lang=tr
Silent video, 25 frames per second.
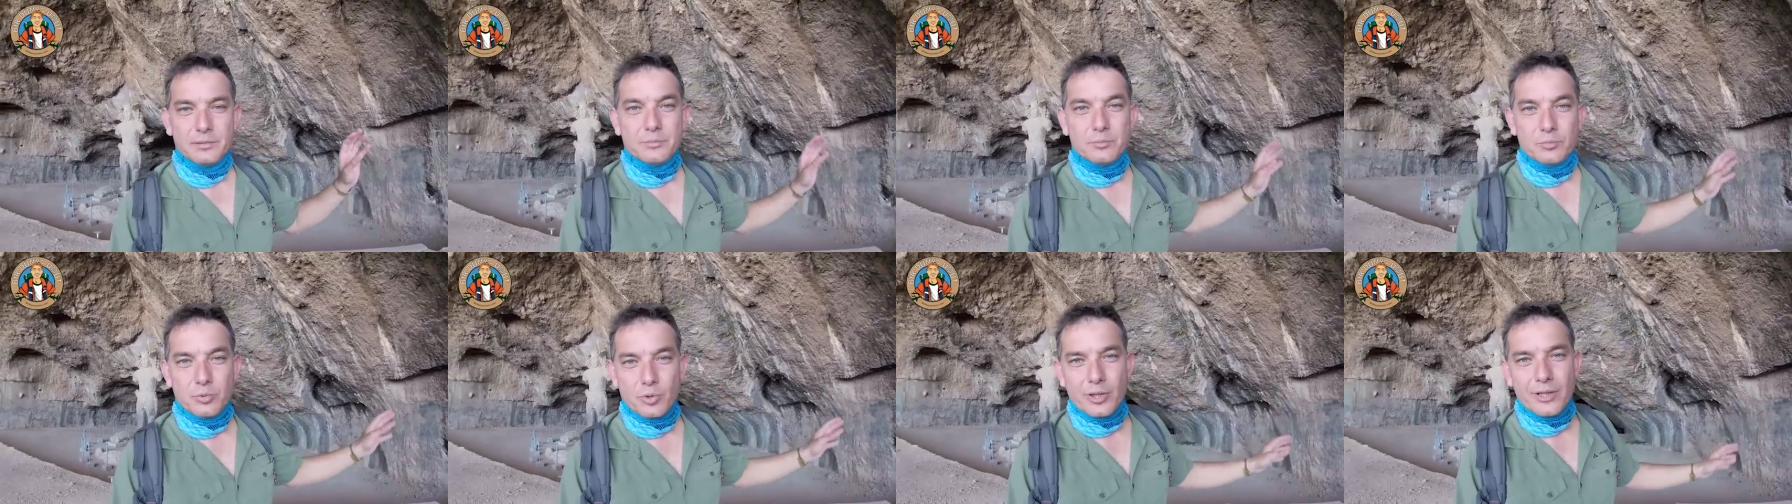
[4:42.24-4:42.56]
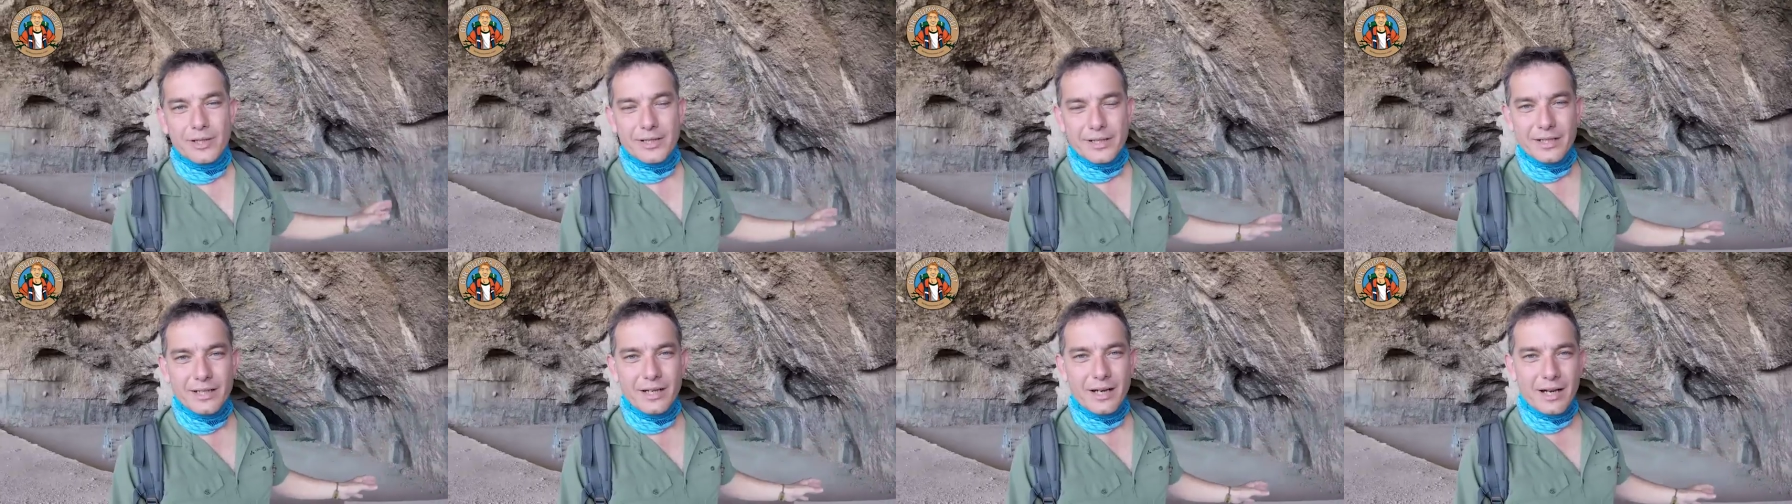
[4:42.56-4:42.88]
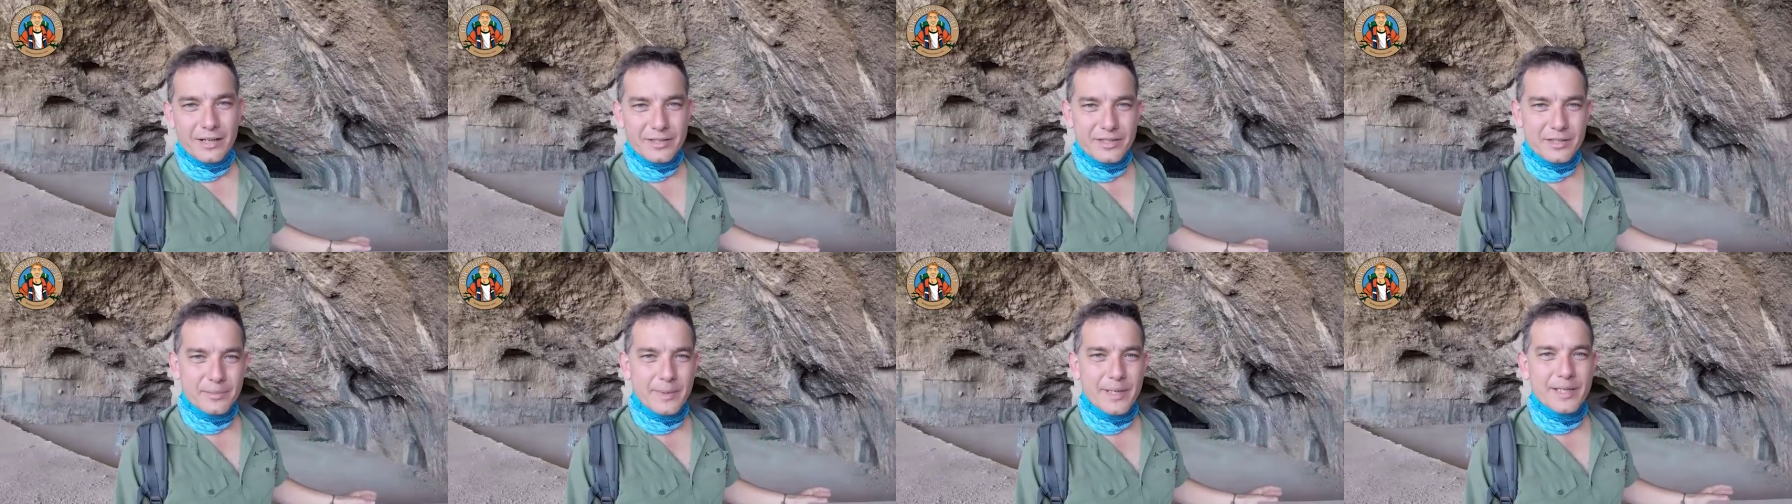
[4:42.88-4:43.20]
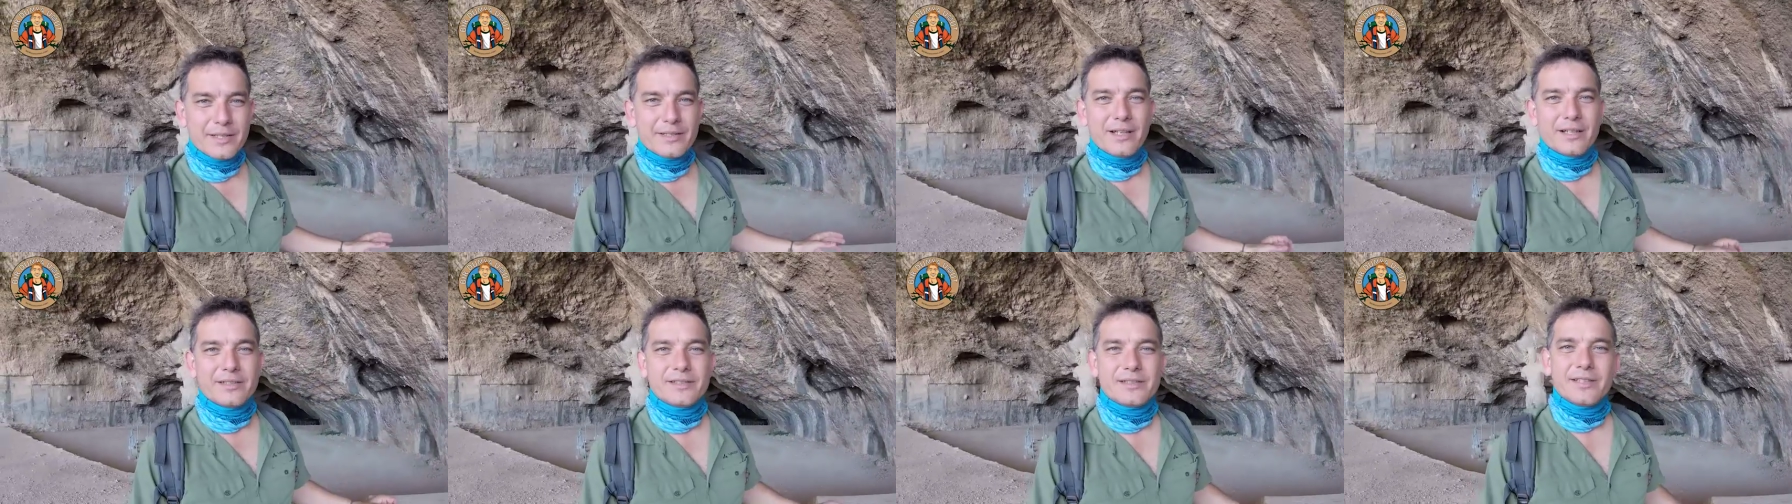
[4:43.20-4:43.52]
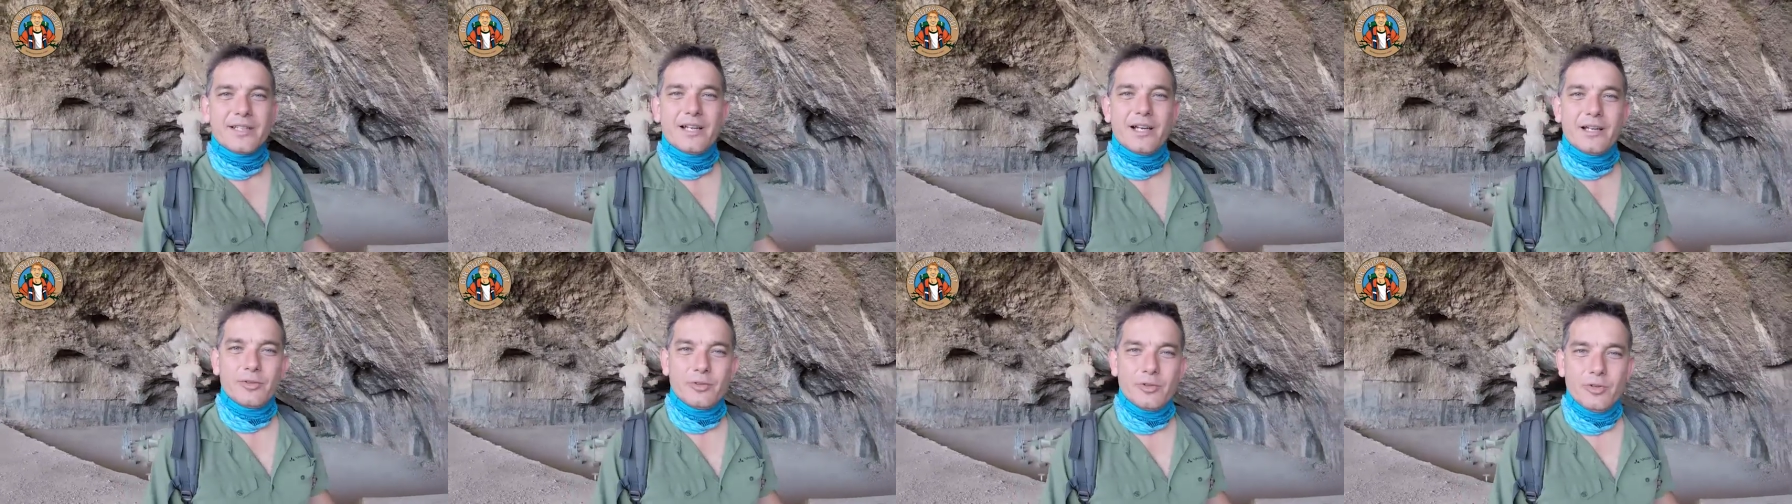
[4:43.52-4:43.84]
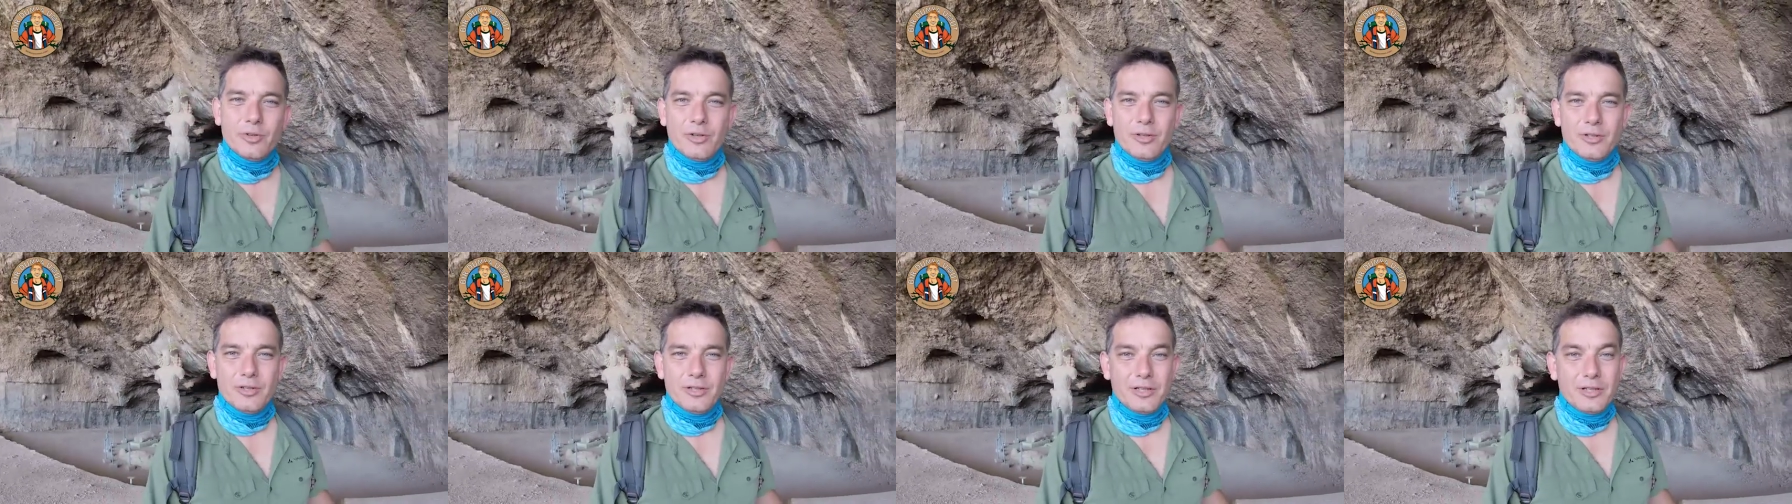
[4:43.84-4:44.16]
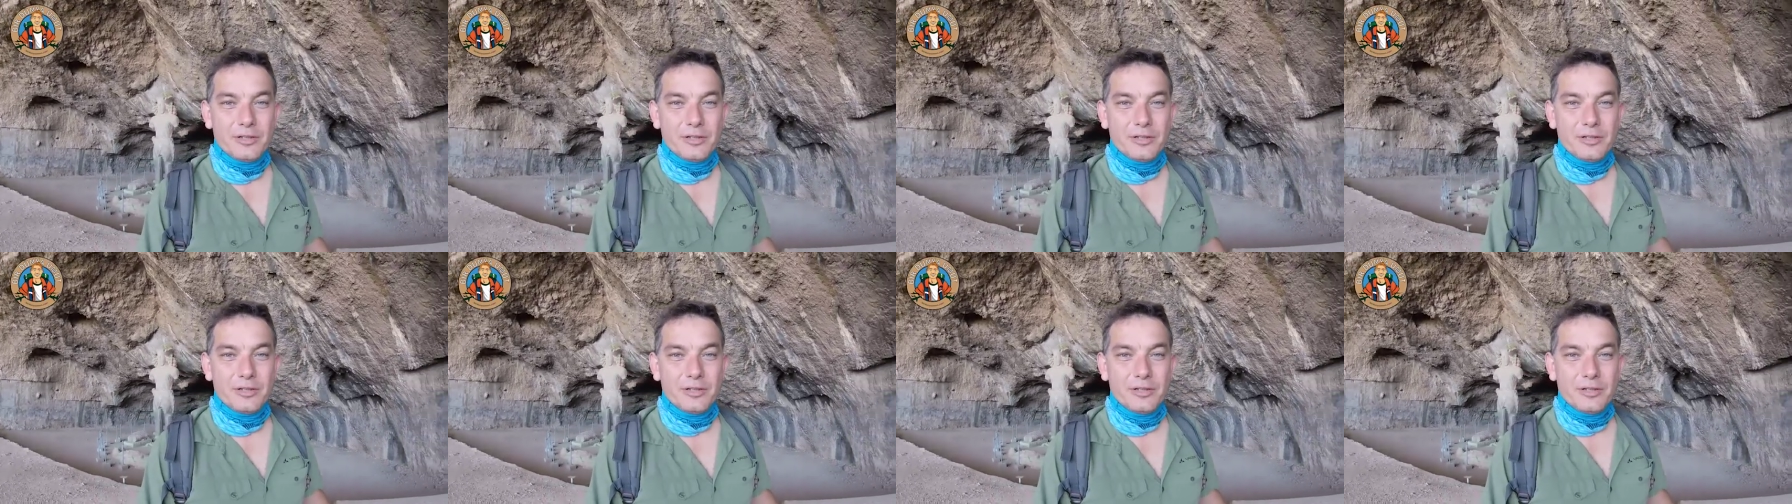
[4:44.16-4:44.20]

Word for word: buraları hakimiyet altına alıyor.